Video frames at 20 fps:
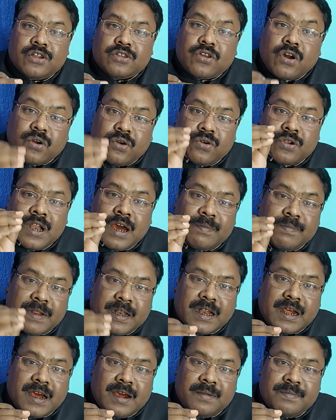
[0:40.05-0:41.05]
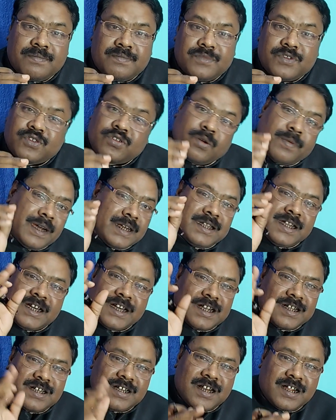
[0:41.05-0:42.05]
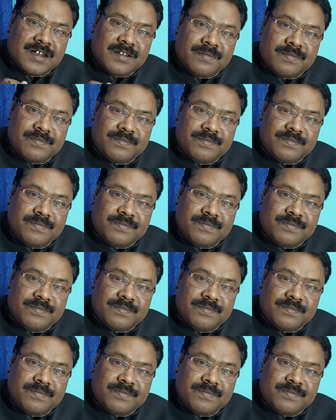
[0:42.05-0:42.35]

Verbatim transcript: তখন আপনারা সবাই দেখেছিলেন